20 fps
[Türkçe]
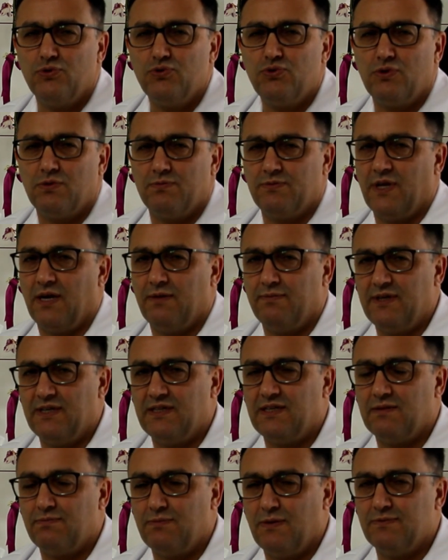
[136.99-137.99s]
Bu durumda
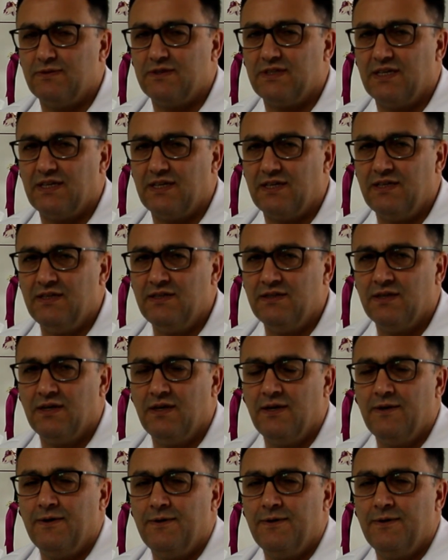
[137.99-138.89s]
ameliyat etmemiz gerekir.